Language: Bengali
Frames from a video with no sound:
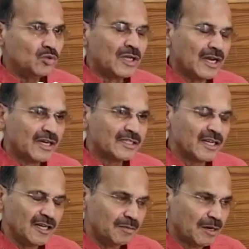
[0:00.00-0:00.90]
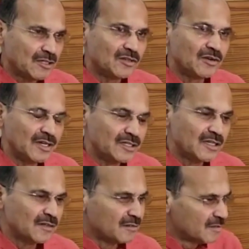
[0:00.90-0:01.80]
দু তারিখে সে নির্বাচিত
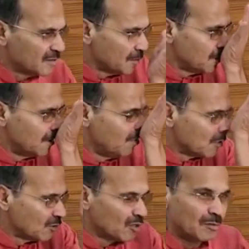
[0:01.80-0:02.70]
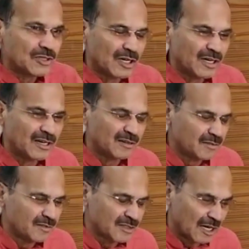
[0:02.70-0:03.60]
হয়েছে নির্বাচন কমিশনের
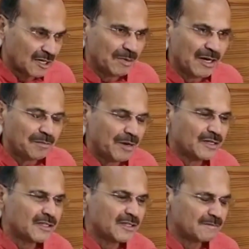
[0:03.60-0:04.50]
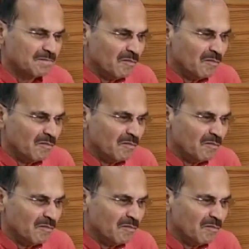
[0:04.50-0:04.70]
সার্টিফিকেট পেয়েছে